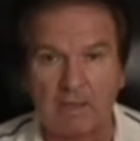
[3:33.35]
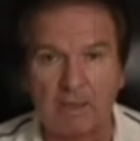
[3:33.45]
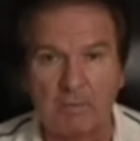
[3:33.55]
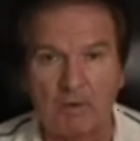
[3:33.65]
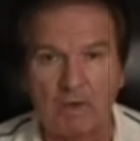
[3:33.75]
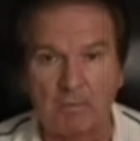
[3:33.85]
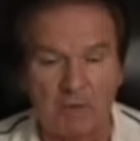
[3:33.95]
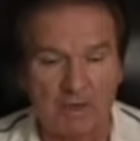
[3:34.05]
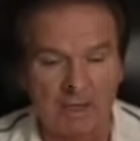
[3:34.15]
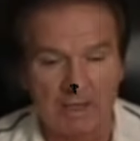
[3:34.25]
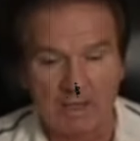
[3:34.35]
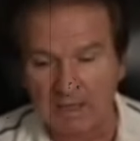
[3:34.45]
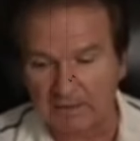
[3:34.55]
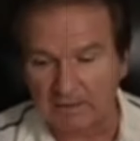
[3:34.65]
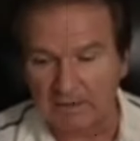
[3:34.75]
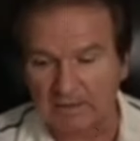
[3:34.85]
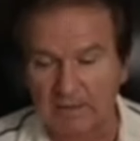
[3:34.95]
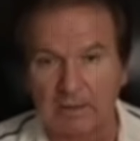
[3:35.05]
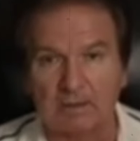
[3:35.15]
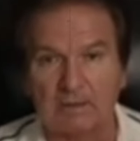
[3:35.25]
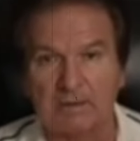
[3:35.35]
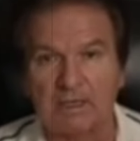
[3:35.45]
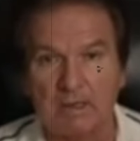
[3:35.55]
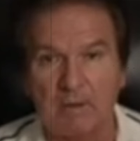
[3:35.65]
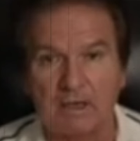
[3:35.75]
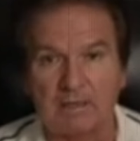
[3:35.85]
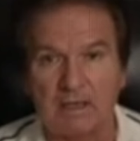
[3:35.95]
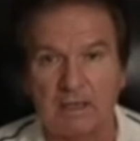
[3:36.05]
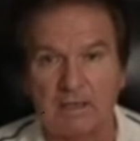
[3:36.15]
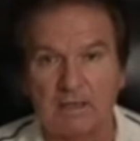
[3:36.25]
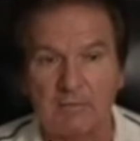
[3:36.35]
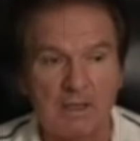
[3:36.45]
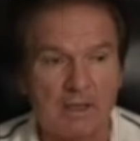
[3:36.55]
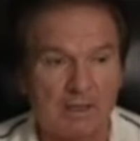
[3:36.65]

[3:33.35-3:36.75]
до поля боя, это должны заниматься этим